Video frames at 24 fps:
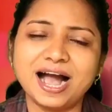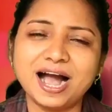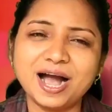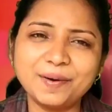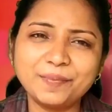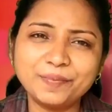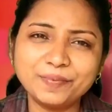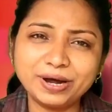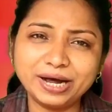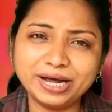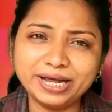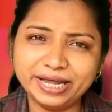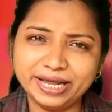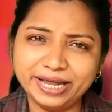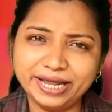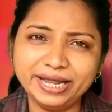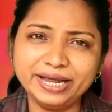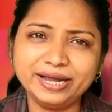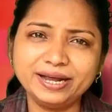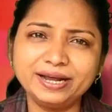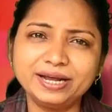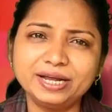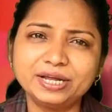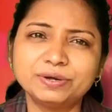आपका
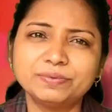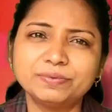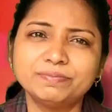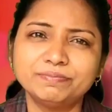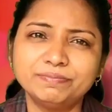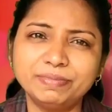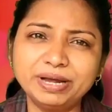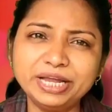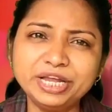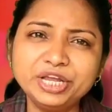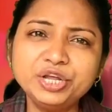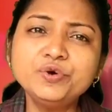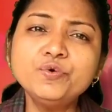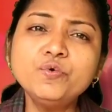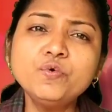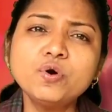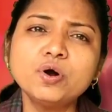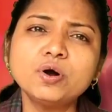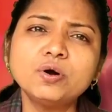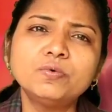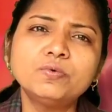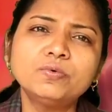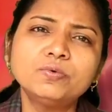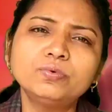एक मैं यूँ
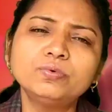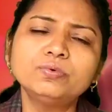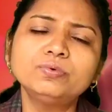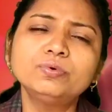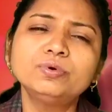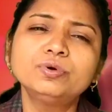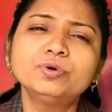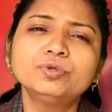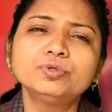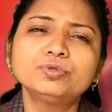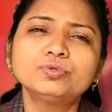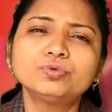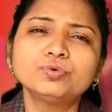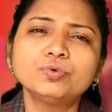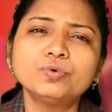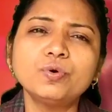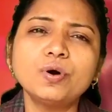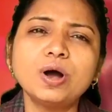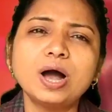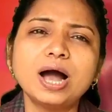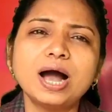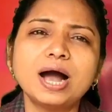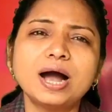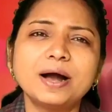कहूँ तो
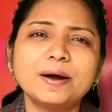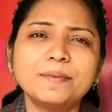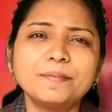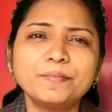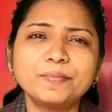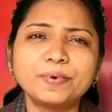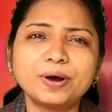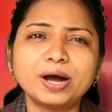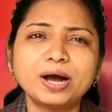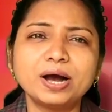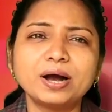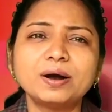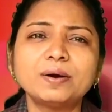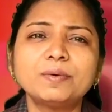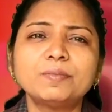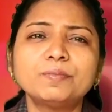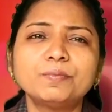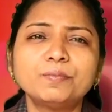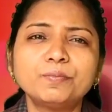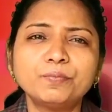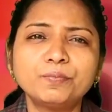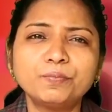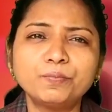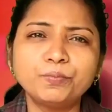आपका
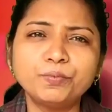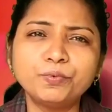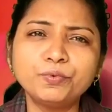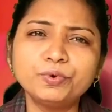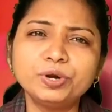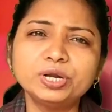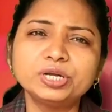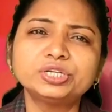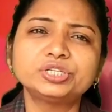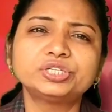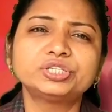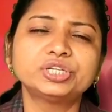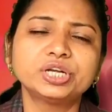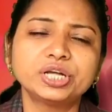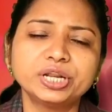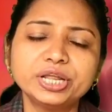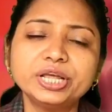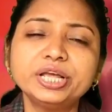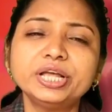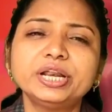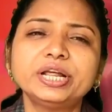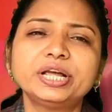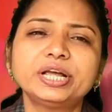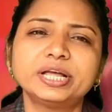पूरे
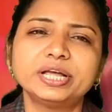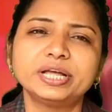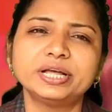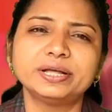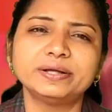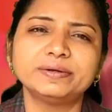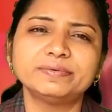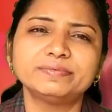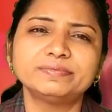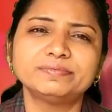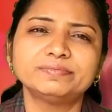शरीर की